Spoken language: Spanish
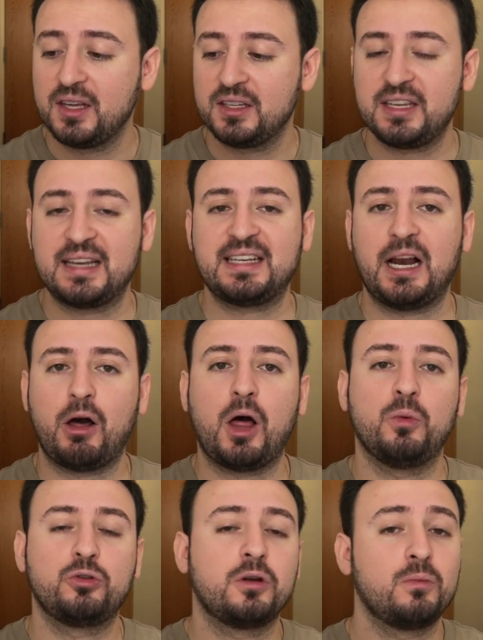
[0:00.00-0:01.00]
ya se ha elevado
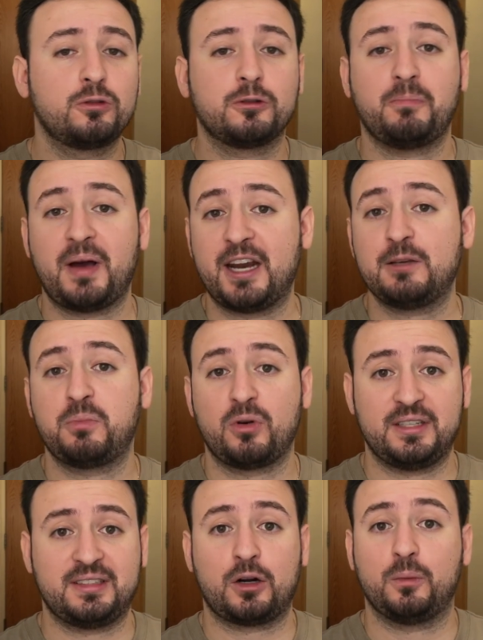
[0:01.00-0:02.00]
mucho en muchos pares por
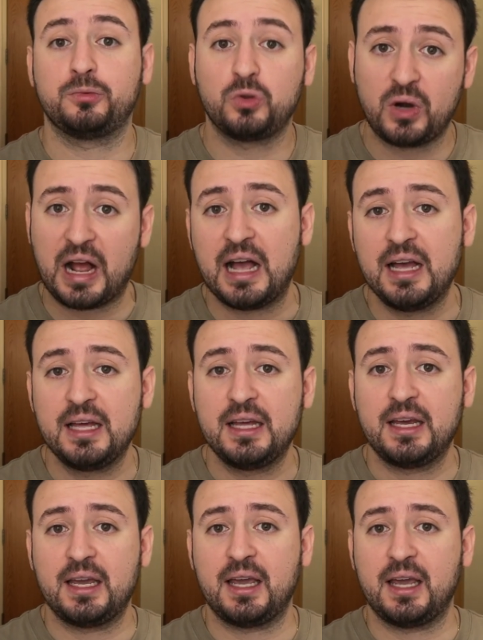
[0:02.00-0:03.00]
esta ruptura
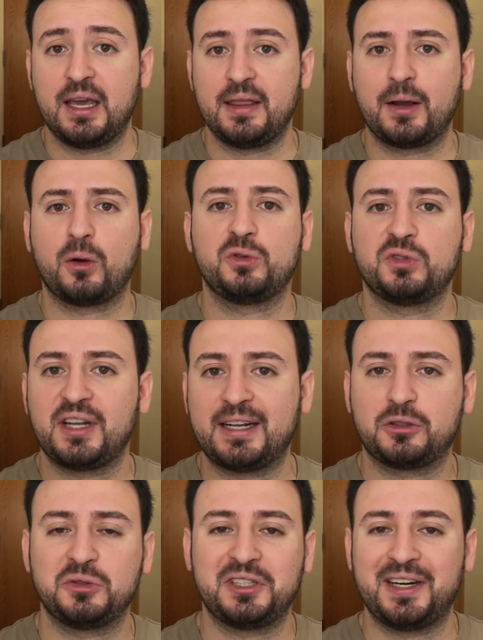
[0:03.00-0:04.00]
de
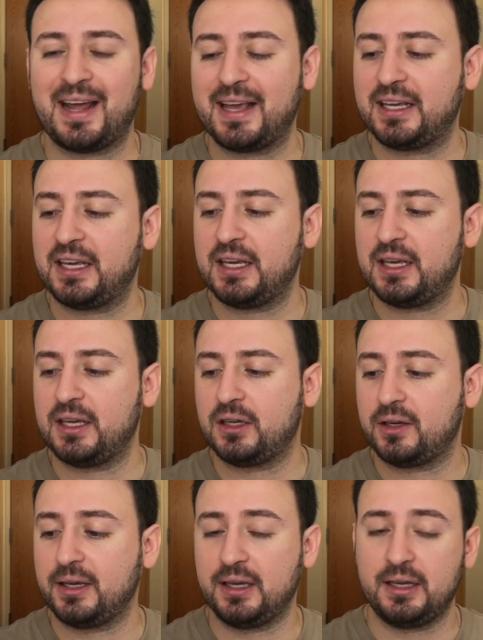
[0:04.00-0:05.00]
contrato entre Nike y,
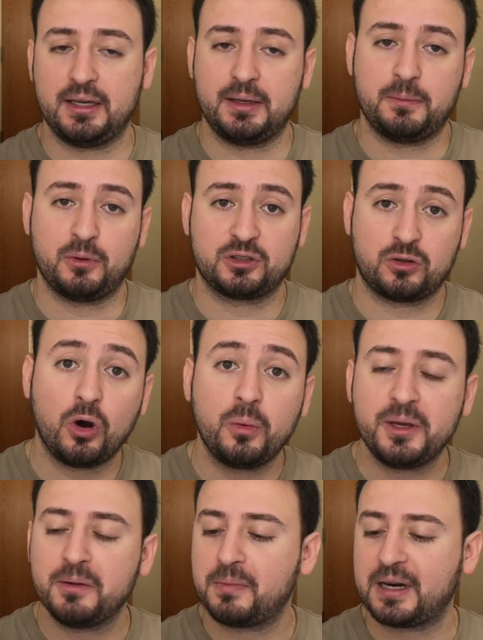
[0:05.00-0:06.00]
y pues
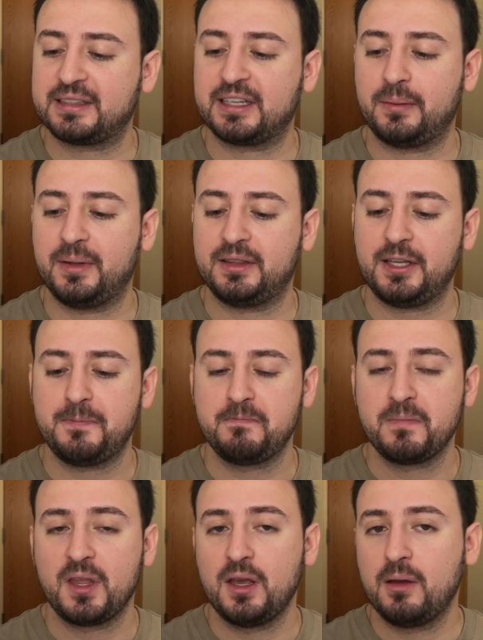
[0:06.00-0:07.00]
Kobe prácticamente
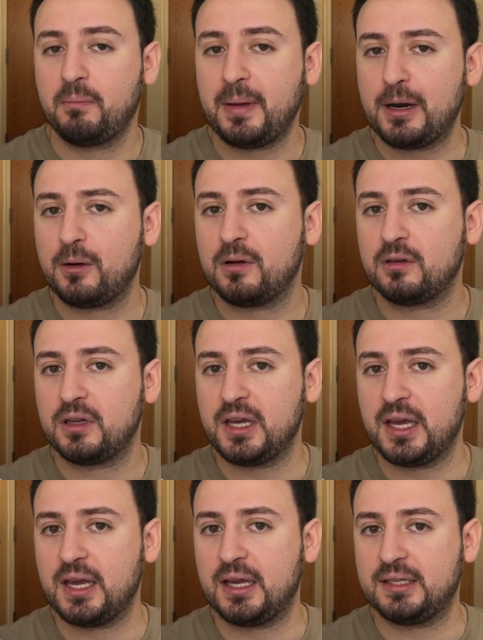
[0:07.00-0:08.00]
pero
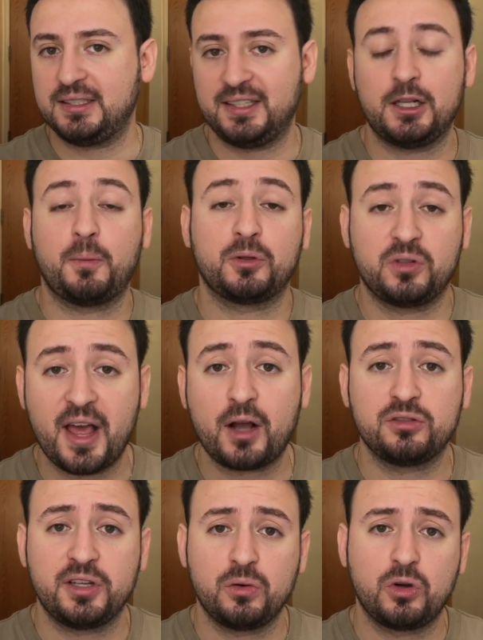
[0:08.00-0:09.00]
eh, si tienes la oportunidad de
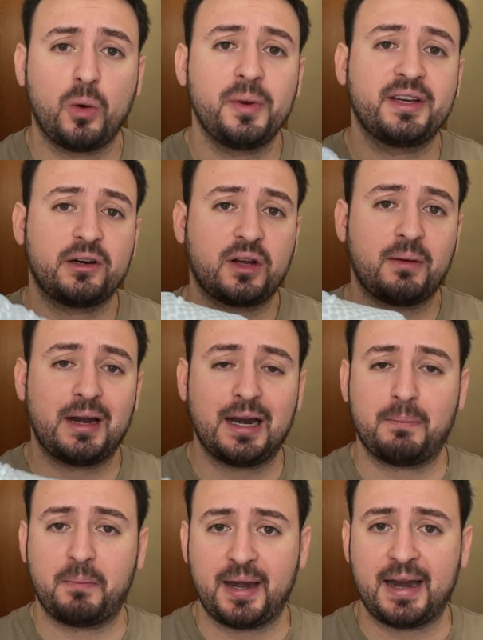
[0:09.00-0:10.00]
conseguir un Kobe, creo que vale
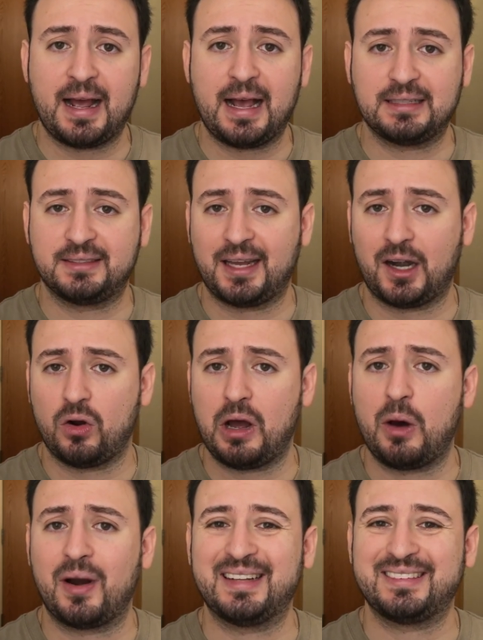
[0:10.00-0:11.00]
la pena hacerlo. Ahora,